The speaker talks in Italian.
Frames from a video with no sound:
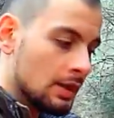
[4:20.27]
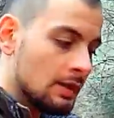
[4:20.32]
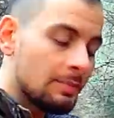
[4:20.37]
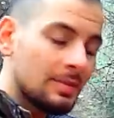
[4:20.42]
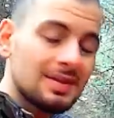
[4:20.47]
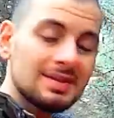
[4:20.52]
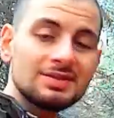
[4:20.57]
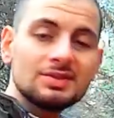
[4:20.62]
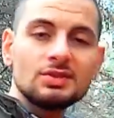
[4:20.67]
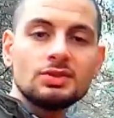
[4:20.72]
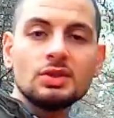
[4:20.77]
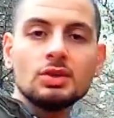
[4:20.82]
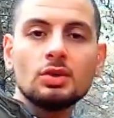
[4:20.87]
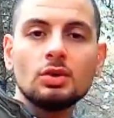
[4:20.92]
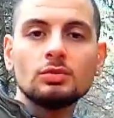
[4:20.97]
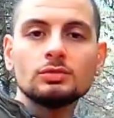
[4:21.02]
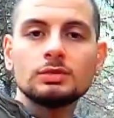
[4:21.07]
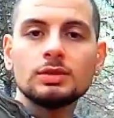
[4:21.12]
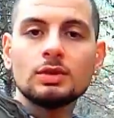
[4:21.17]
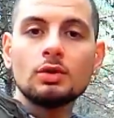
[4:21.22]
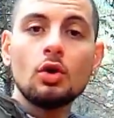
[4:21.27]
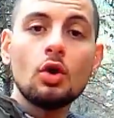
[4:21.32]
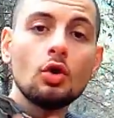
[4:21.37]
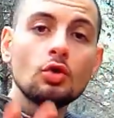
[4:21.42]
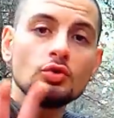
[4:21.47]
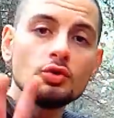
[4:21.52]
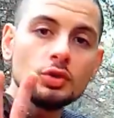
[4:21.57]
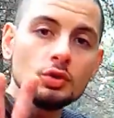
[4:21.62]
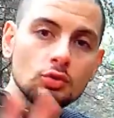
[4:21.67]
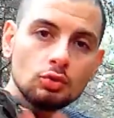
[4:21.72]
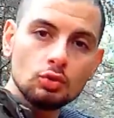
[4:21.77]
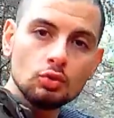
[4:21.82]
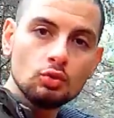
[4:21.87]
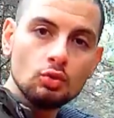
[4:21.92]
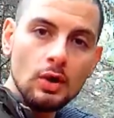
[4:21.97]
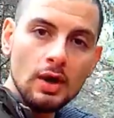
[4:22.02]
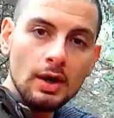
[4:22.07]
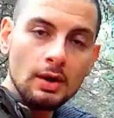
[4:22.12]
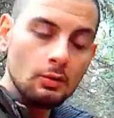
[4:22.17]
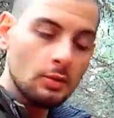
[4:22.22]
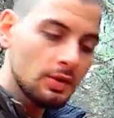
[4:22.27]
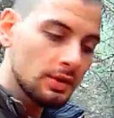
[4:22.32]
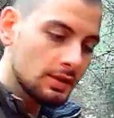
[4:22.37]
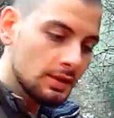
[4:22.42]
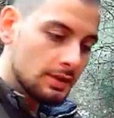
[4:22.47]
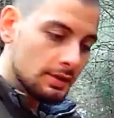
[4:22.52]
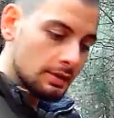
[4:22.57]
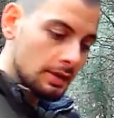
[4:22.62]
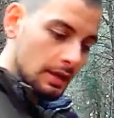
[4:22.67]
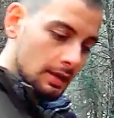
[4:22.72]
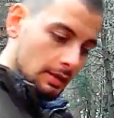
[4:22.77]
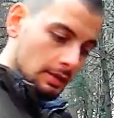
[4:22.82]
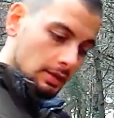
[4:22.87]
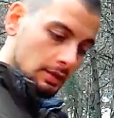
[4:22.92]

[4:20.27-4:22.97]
I passi si contano ogni due, quindi